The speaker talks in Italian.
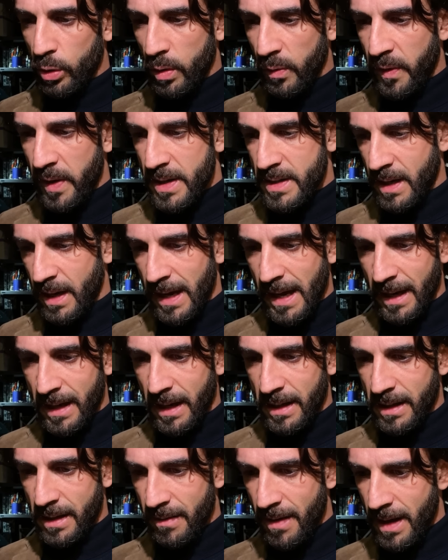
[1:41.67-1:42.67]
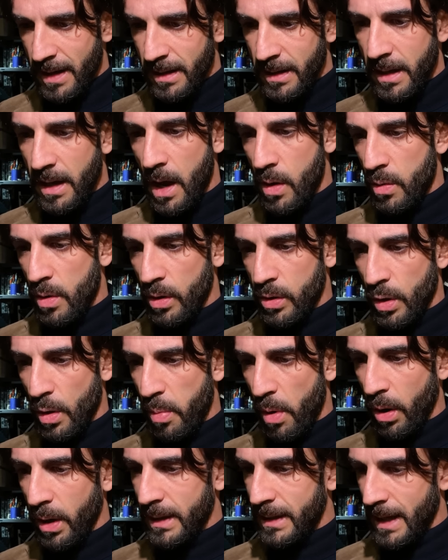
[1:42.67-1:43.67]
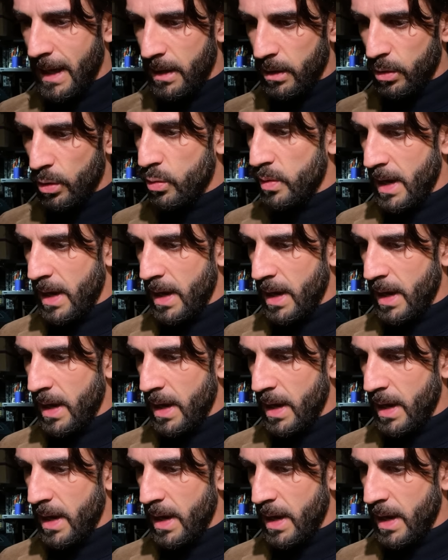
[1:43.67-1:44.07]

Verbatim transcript: fresca e accattivante, a un occhio poco attento,